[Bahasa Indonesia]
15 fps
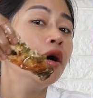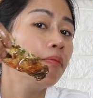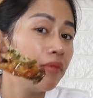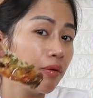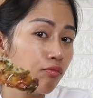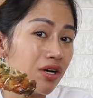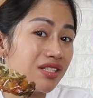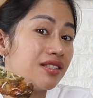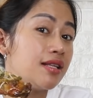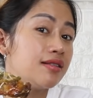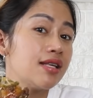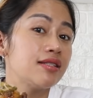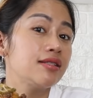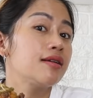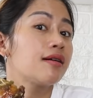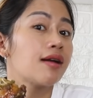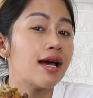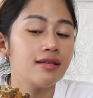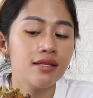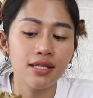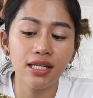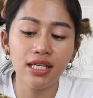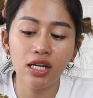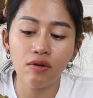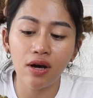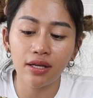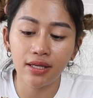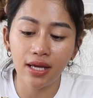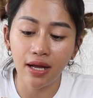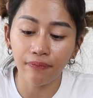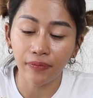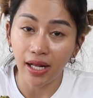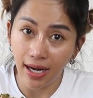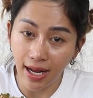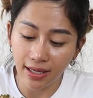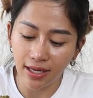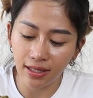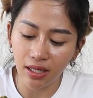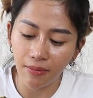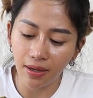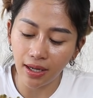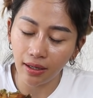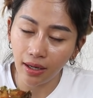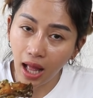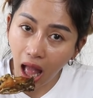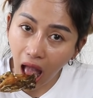membuat sensasi crunchy di luarnya lagi kita makan